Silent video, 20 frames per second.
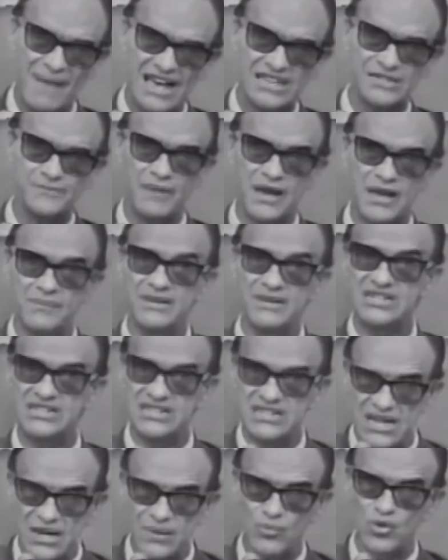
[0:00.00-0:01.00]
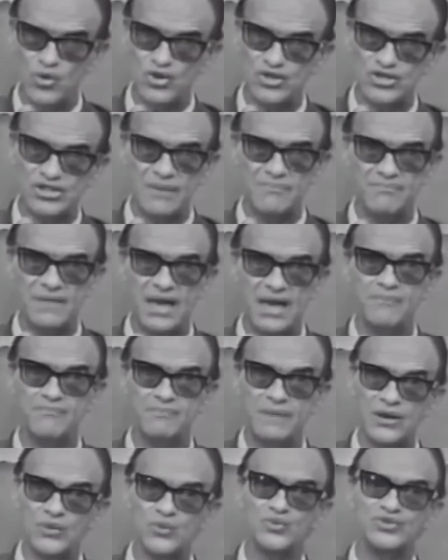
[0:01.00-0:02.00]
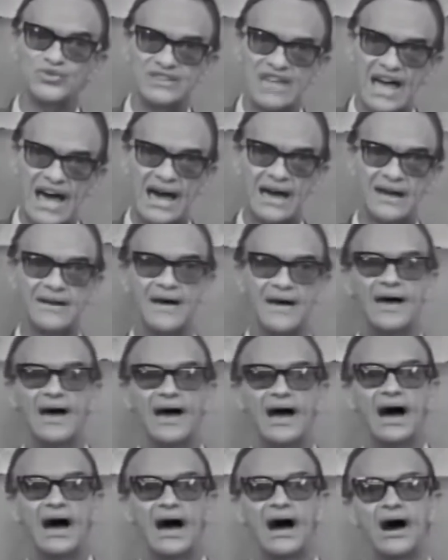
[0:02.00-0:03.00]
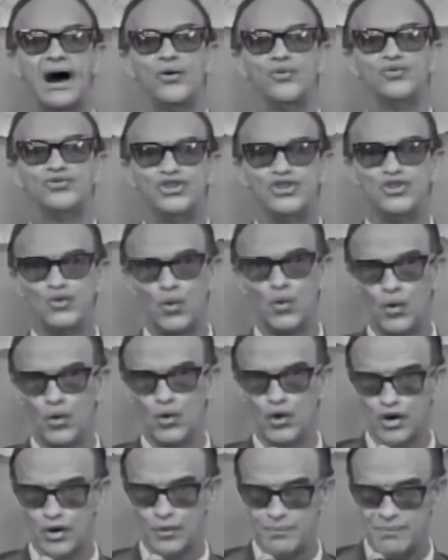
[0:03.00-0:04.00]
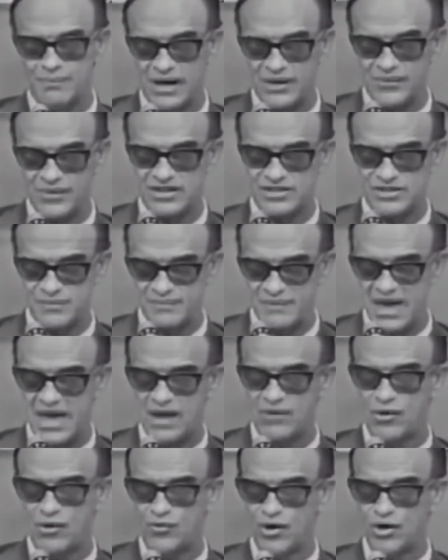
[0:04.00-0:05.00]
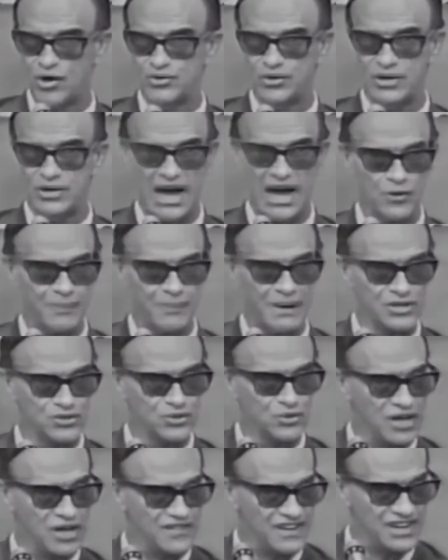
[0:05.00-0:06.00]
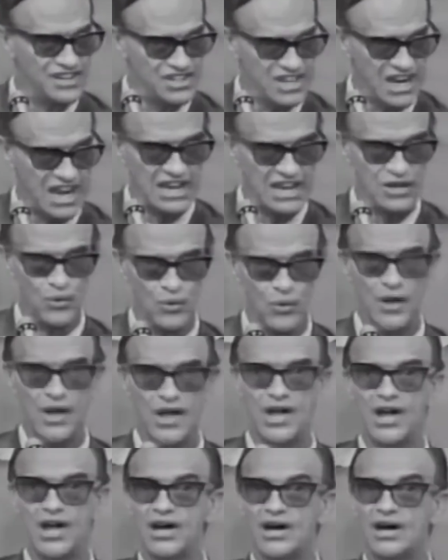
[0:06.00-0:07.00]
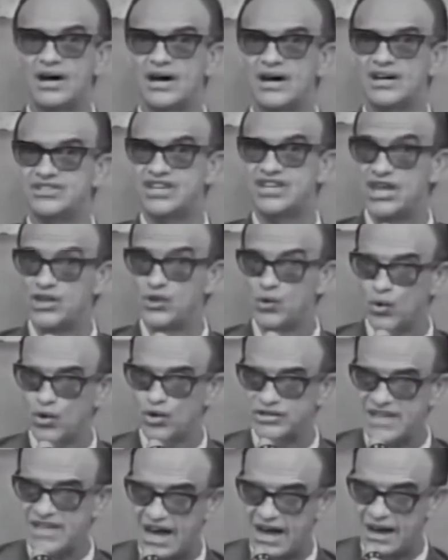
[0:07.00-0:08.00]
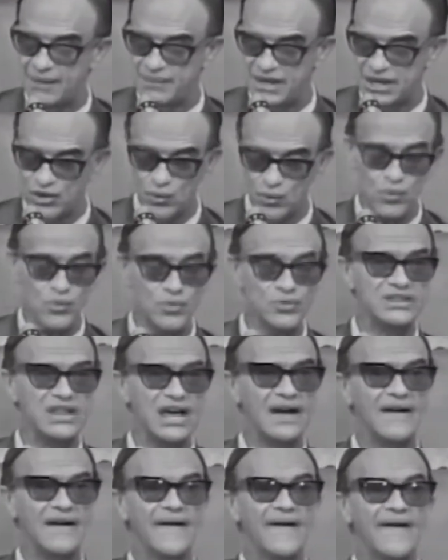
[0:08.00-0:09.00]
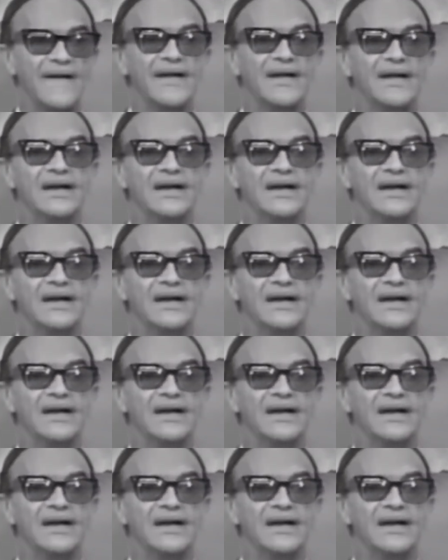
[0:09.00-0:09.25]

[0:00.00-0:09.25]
Mas permitimos-nos também perguntar ao senhor Manuel de Mello, nosso caro pastor evangélico, senhor da pergunta,